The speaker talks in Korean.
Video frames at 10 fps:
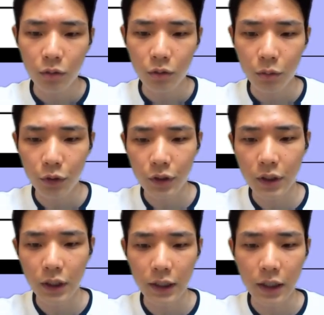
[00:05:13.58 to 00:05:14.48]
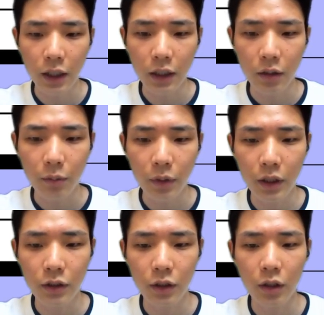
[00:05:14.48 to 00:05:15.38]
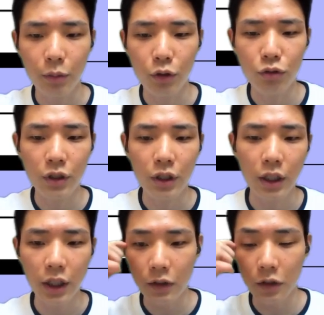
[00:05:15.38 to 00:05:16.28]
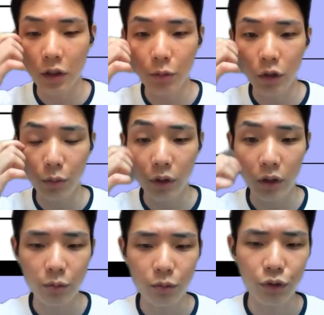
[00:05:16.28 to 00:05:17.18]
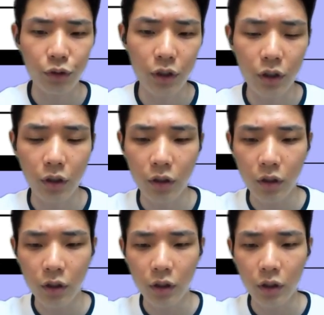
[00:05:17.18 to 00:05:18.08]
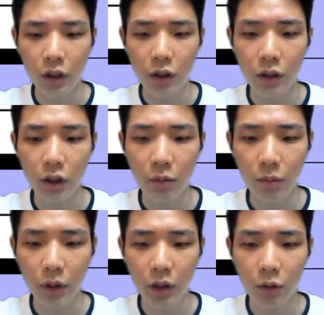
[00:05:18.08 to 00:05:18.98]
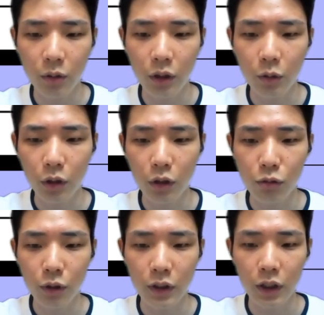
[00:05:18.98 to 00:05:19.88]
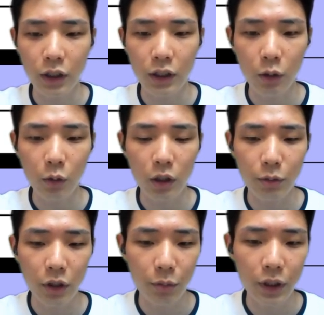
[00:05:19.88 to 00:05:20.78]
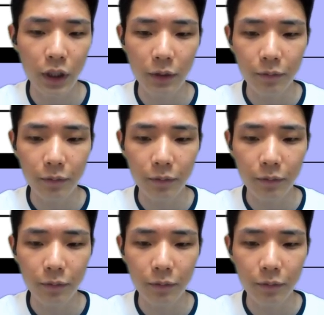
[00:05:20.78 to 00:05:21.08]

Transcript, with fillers: 좀 더 자세한 파이썬의 변수들에 대해서 설명이 필요하신 분들은 링크된 파이콘 2019 영상을 참고하시면 됩니다.